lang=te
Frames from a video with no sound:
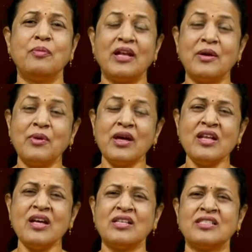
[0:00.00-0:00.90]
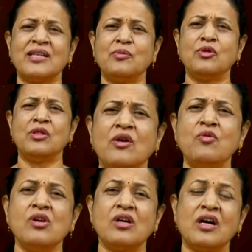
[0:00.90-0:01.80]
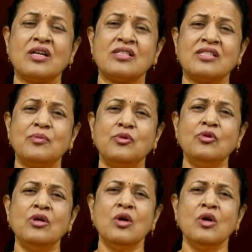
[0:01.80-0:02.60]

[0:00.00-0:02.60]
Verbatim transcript: బలమైన హస్తము దేవుని యొక్క హస్తము